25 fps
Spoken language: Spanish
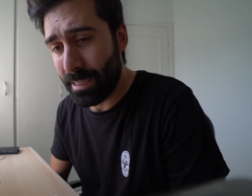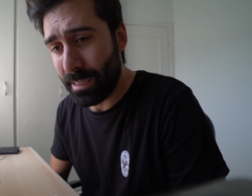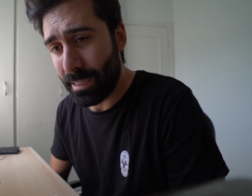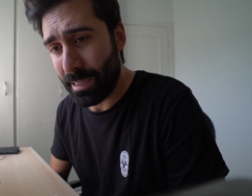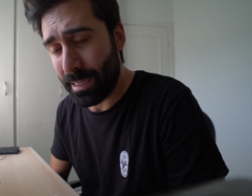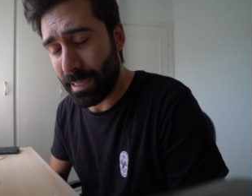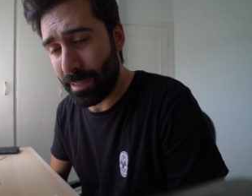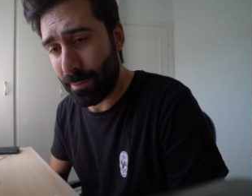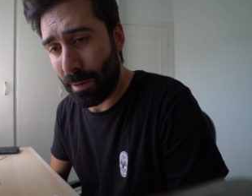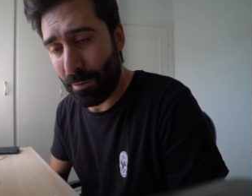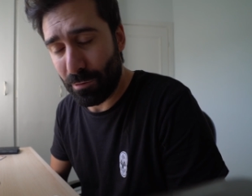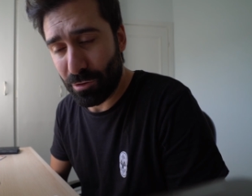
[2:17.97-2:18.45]

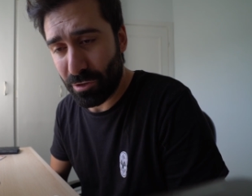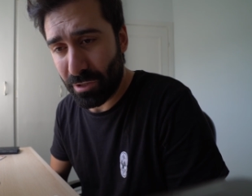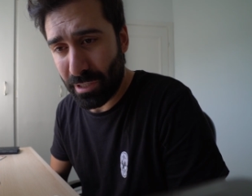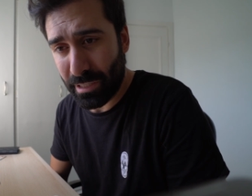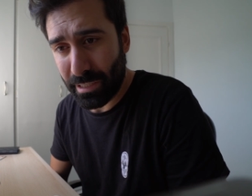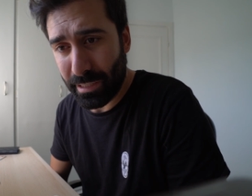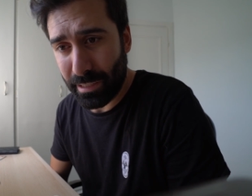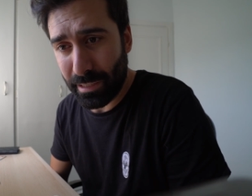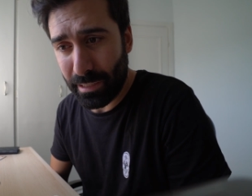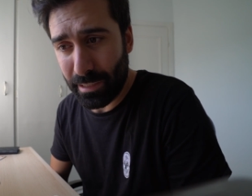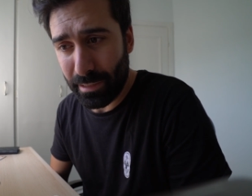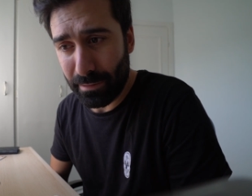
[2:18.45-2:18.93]
Eh, vamos,
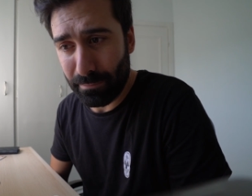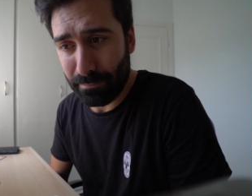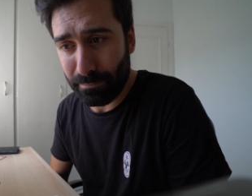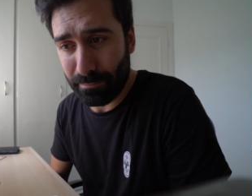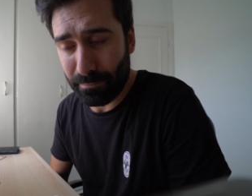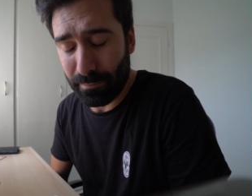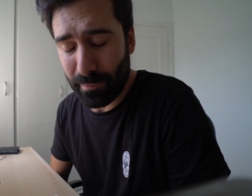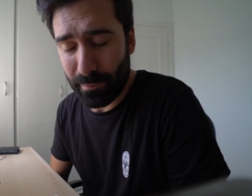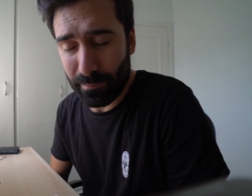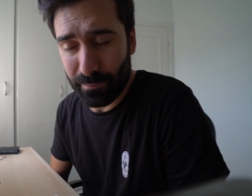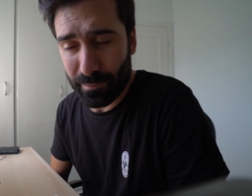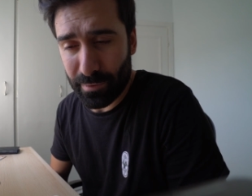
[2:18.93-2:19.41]
que
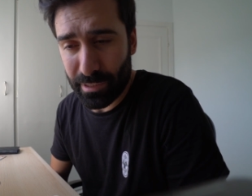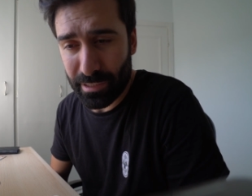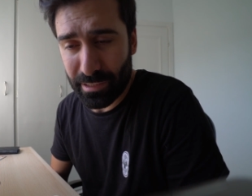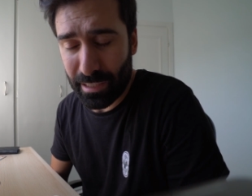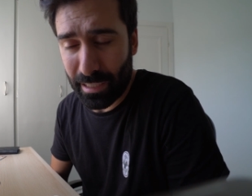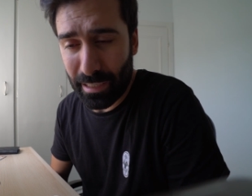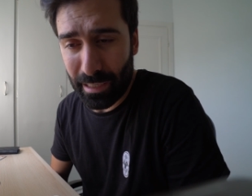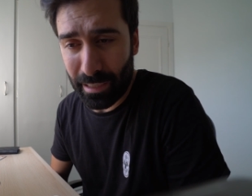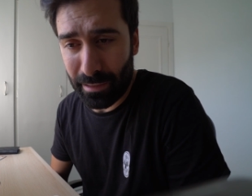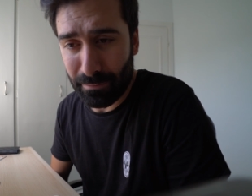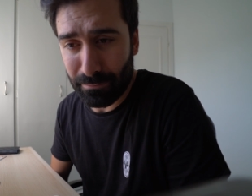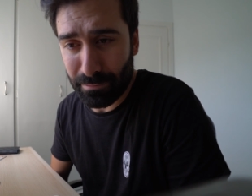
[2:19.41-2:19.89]
se,
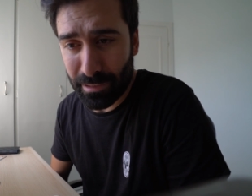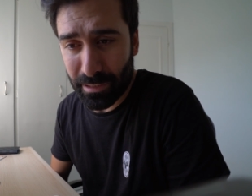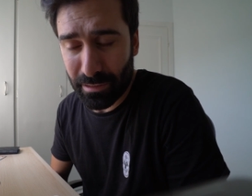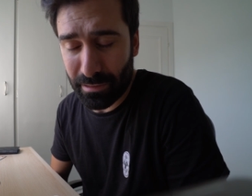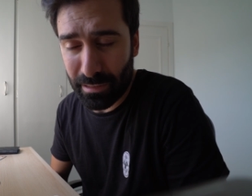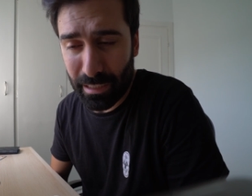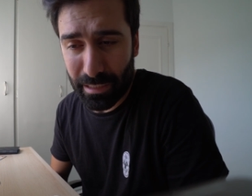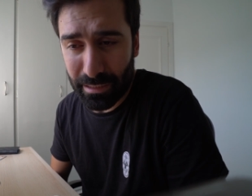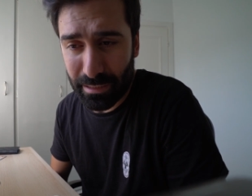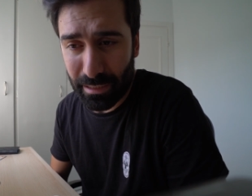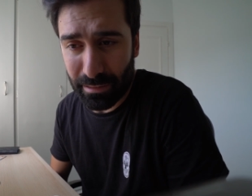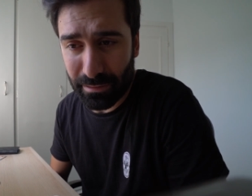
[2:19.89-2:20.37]
está, se
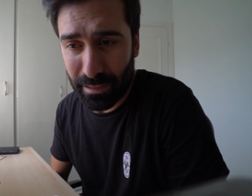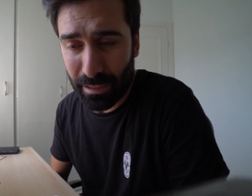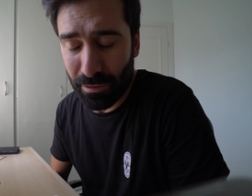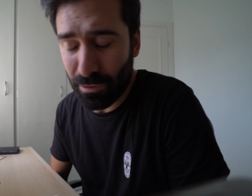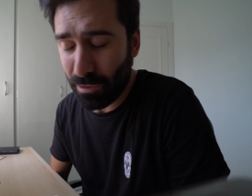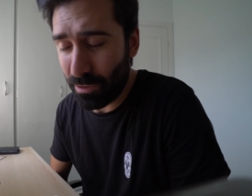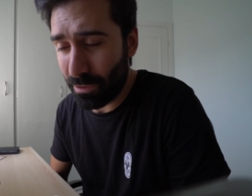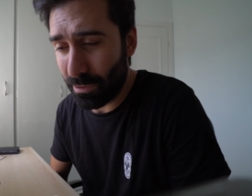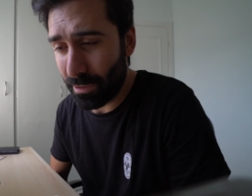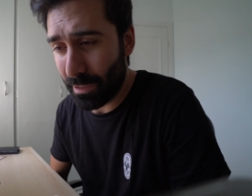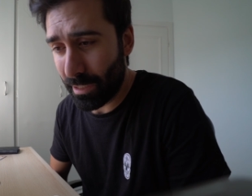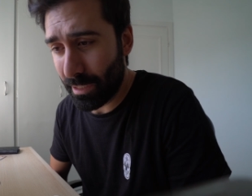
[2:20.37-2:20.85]
está
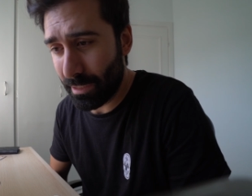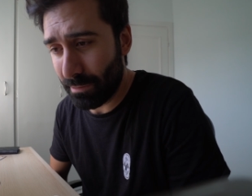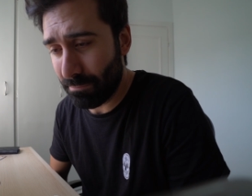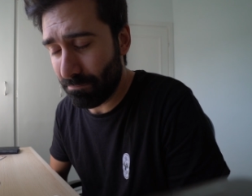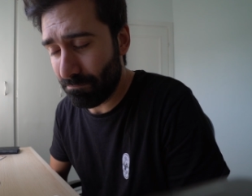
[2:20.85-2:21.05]
saltando